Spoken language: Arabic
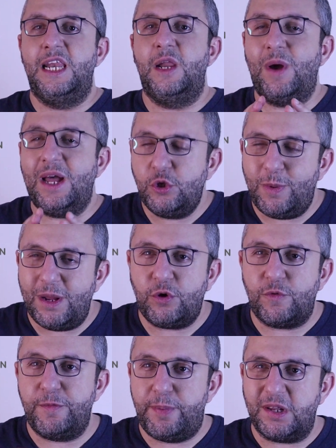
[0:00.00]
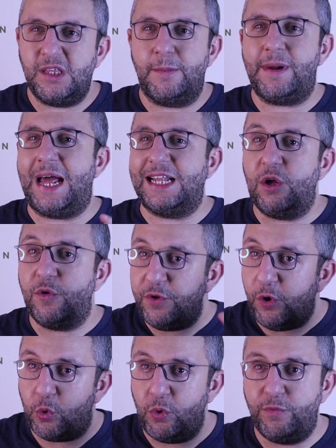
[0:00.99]
لو خدتوا بالكم في البارت نمبر هتلاقوا
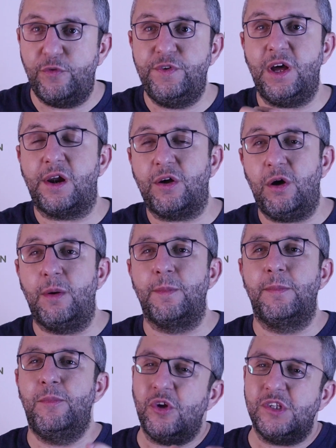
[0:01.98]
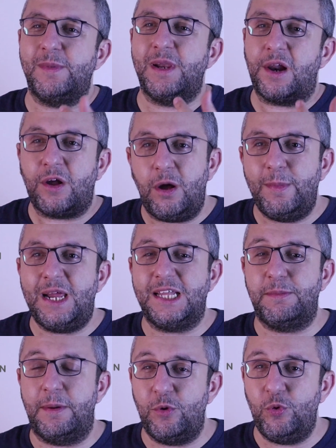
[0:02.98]
في حروف وفي ارقام معظم الارقام اللي
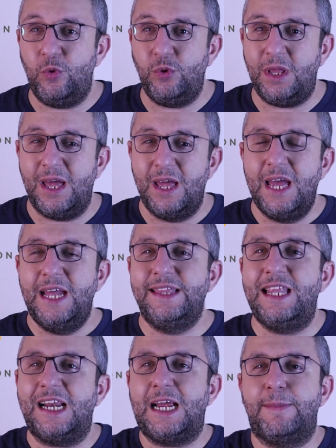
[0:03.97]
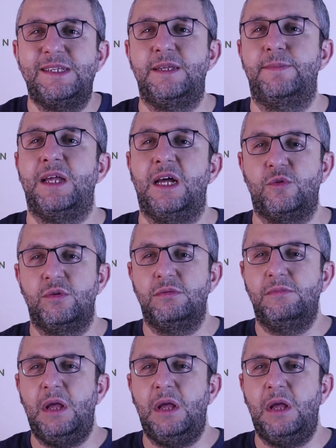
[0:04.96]
هتبقى موجوده ده الكباستي بتاعته